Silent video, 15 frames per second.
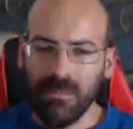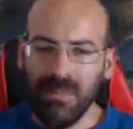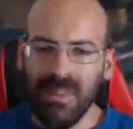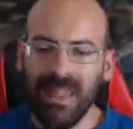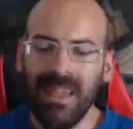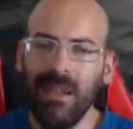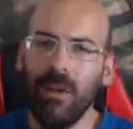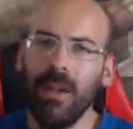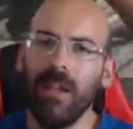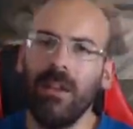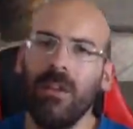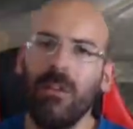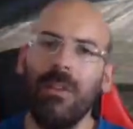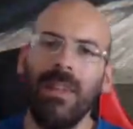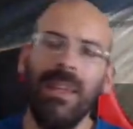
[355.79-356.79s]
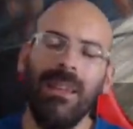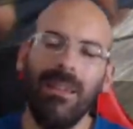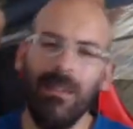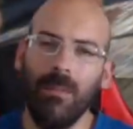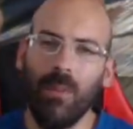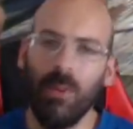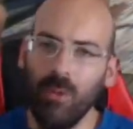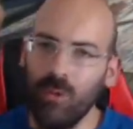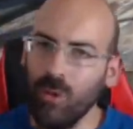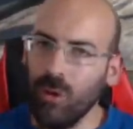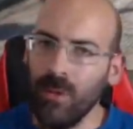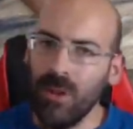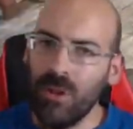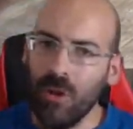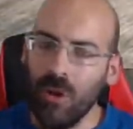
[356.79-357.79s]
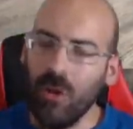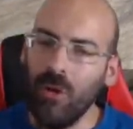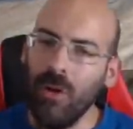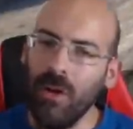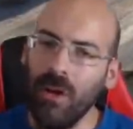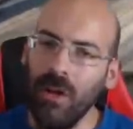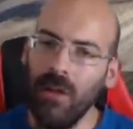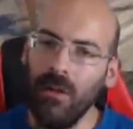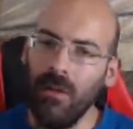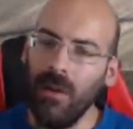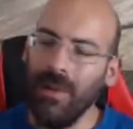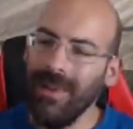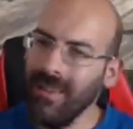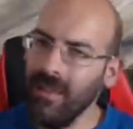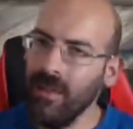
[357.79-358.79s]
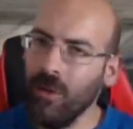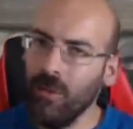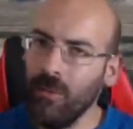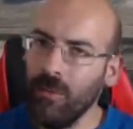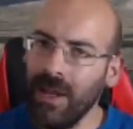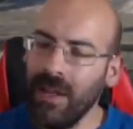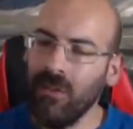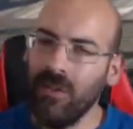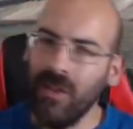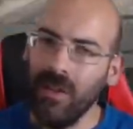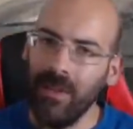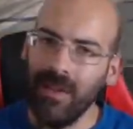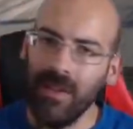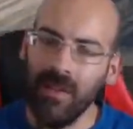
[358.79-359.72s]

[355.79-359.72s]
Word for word: Allora, non è brutto come gioco, è abbastanza complesso ed è abbastanza